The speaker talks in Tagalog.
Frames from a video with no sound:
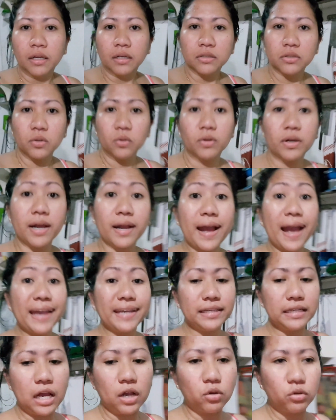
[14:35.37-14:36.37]
So,
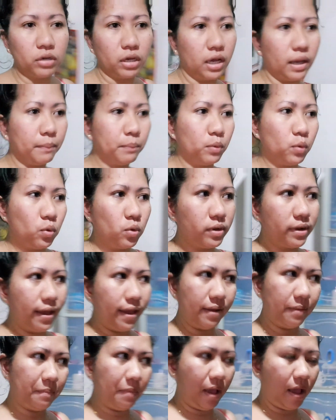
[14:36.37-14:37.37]
kakain na ako ng
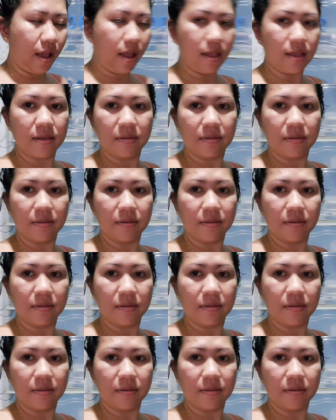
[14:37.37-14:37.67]
hapunan, ma.